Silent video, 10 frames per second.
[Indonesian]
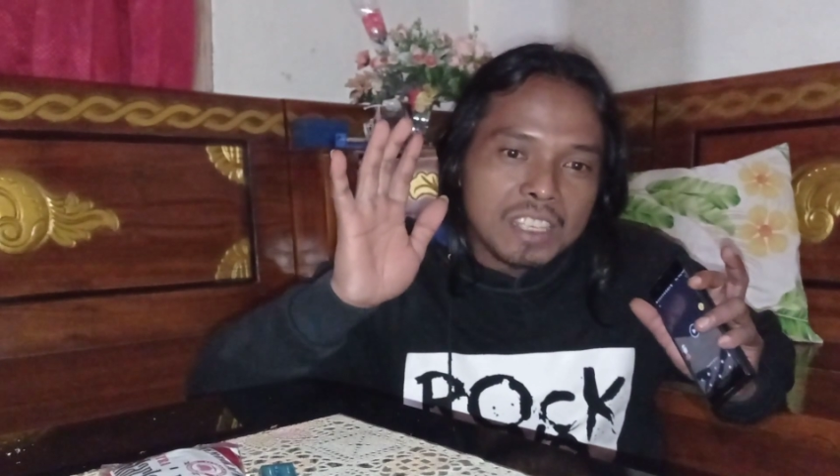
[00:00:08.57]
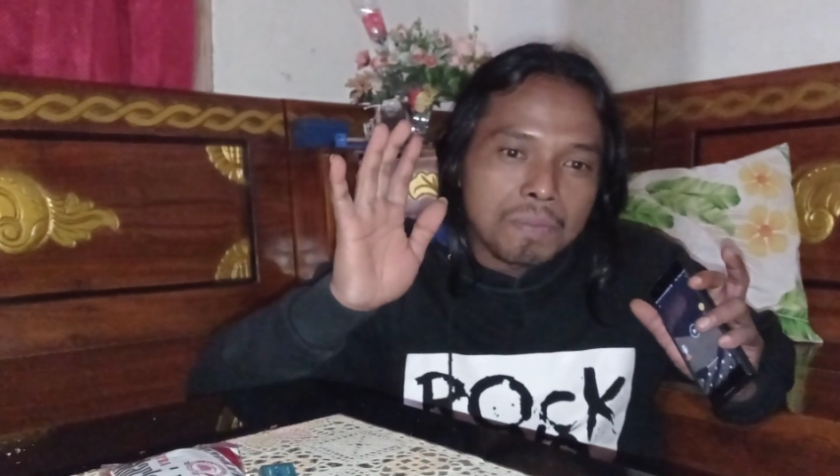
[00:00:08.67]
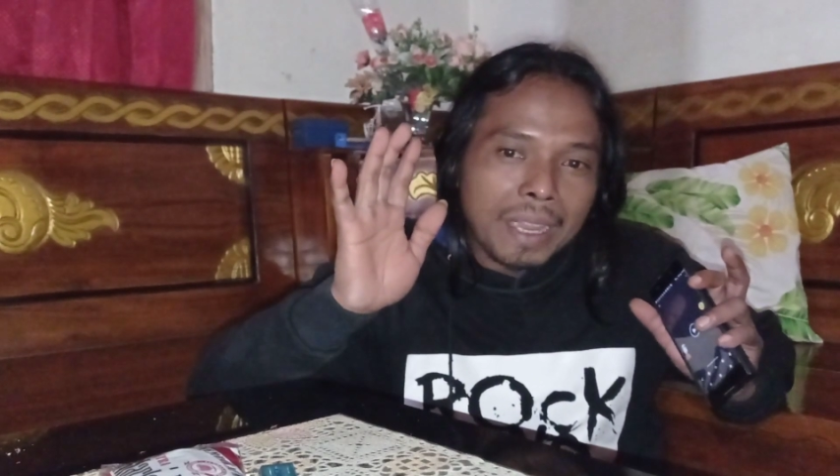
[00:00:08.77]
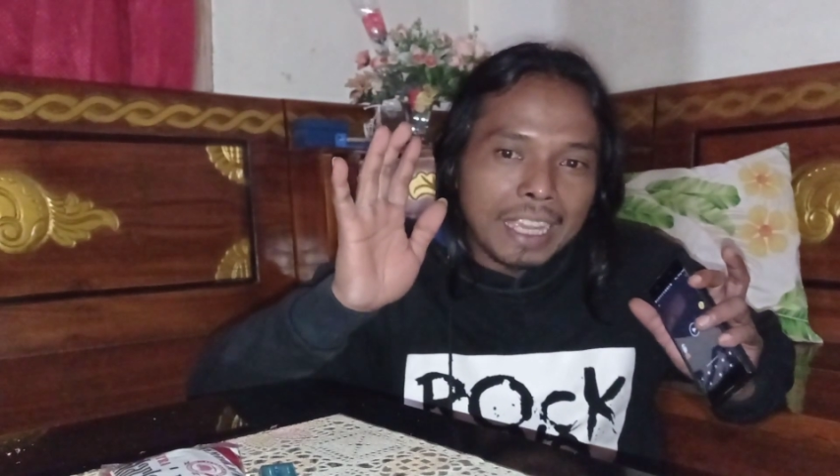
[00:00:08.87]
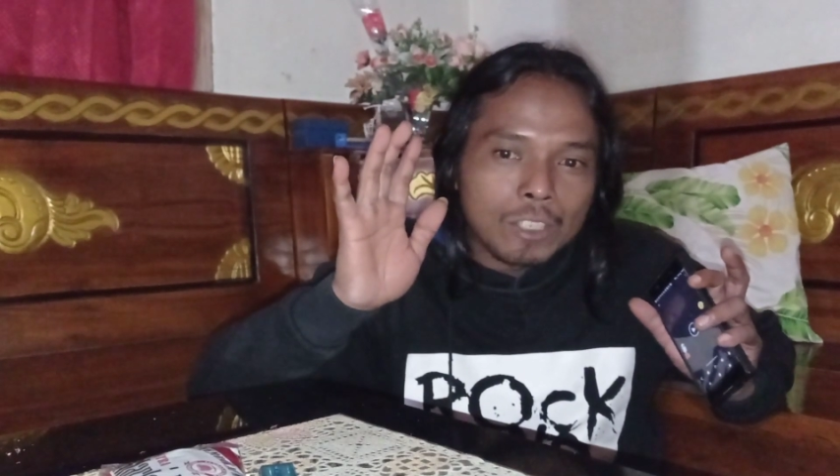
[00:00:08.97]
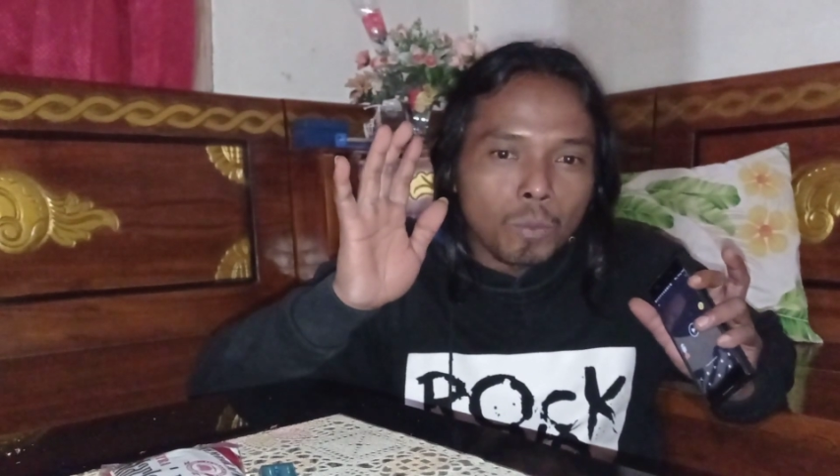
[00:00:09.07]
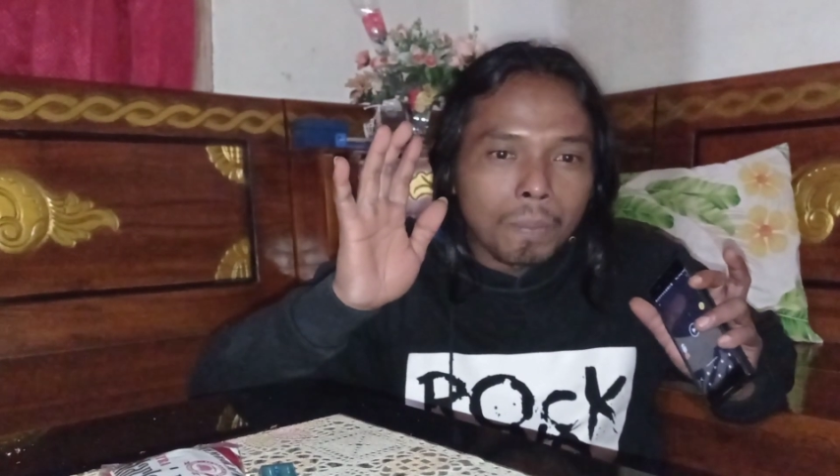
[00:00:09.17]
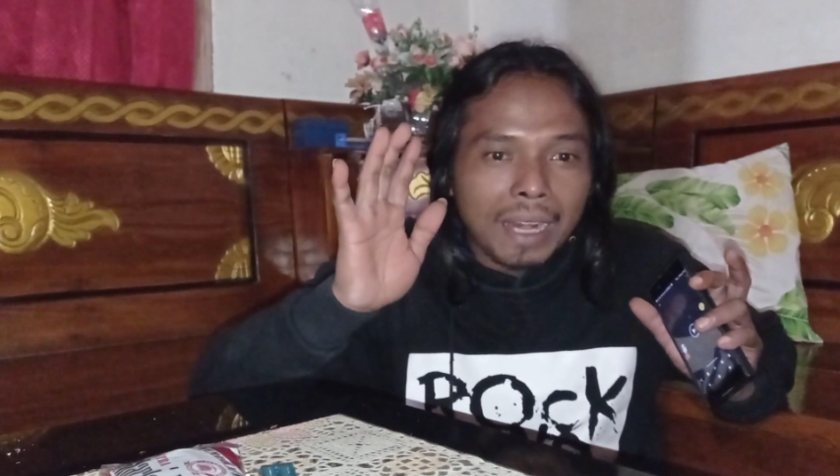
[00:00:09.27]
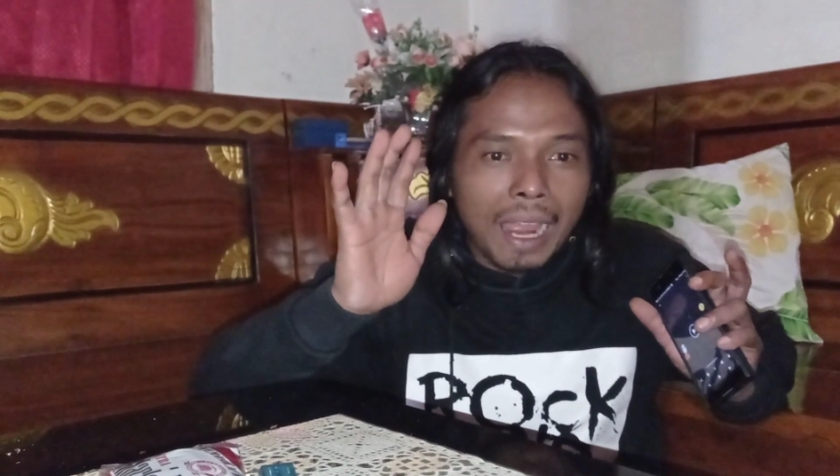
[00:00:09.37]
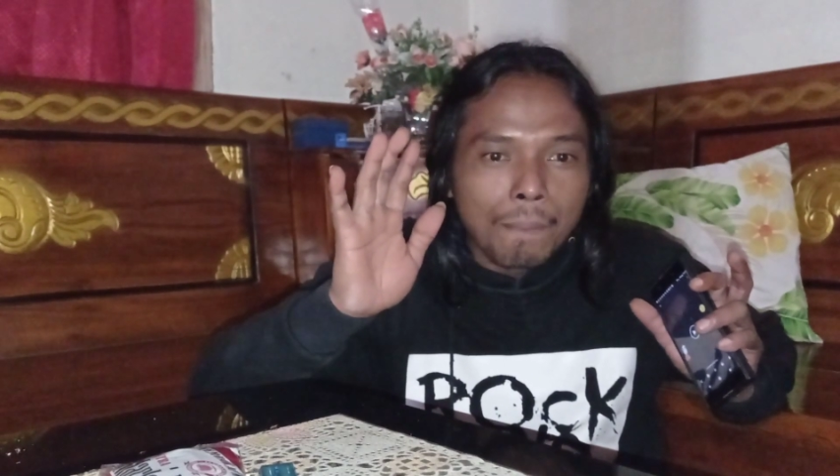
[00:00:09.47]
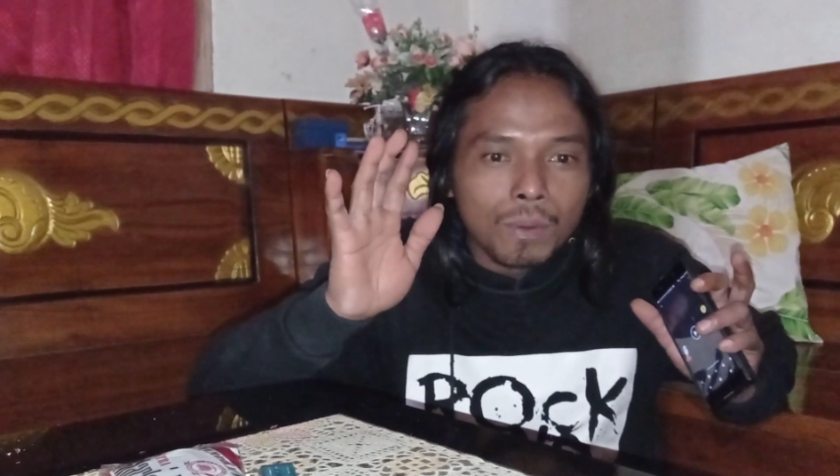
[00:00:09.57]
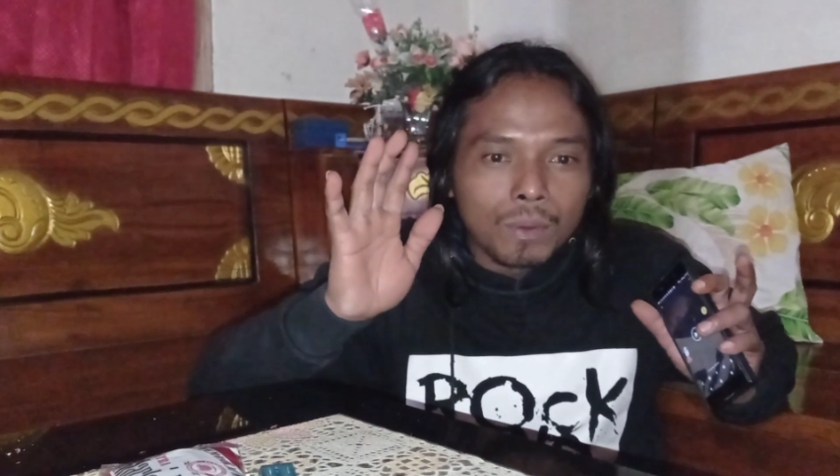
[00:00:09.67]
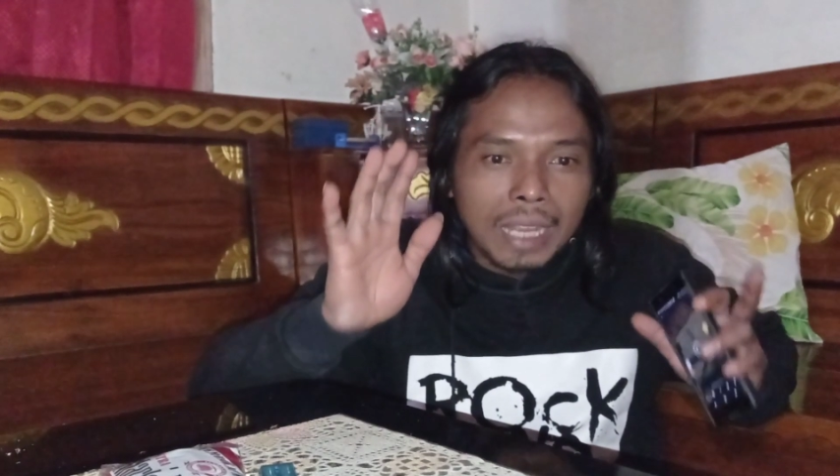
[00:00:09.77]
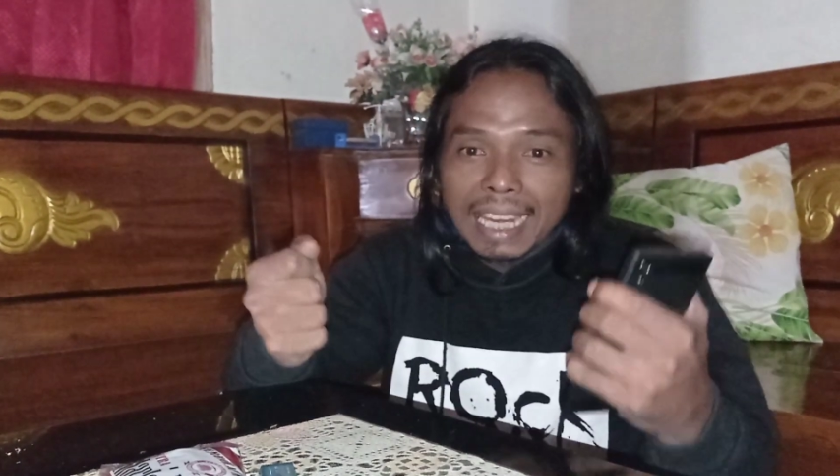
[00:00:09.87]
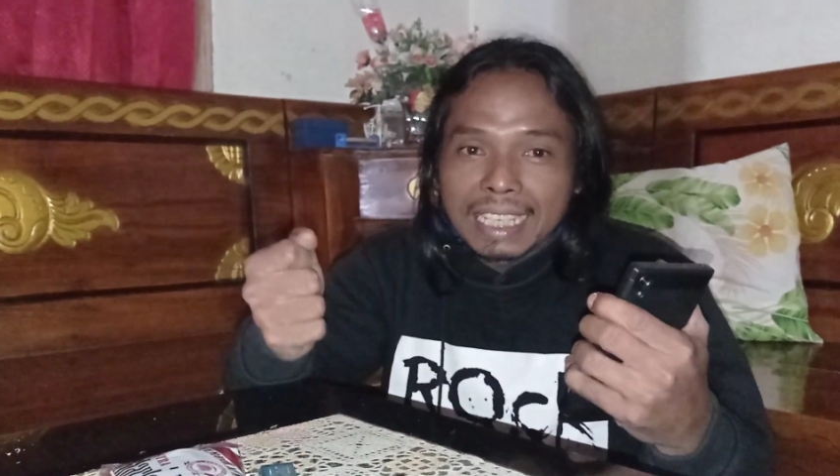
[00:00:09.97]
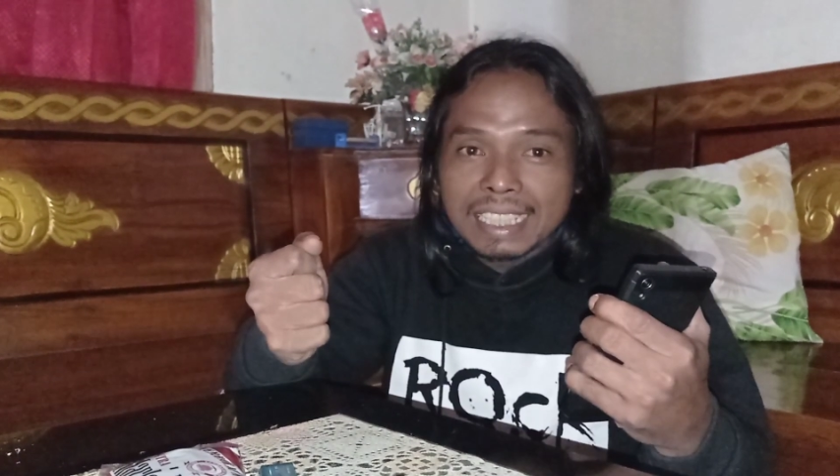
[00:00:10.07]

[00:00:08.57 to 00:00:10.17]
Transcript: sebagai supir ambulan